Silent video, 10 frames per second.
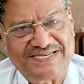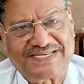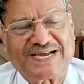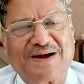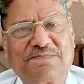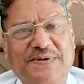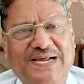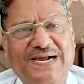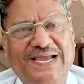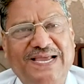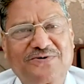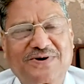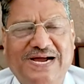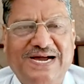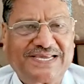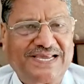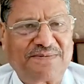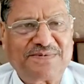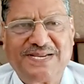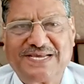इस काम पर लगाया और कहा कि
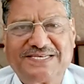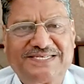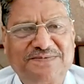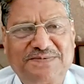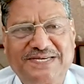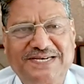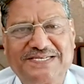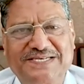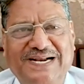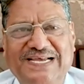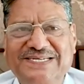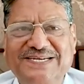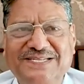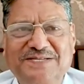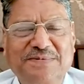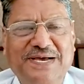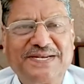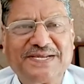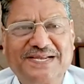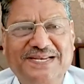आप इन्हें किसी भी तरीके से राजनीति में
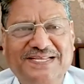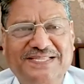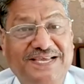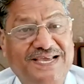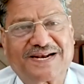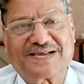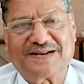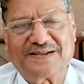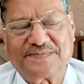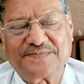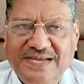आने के लिए तैयार करें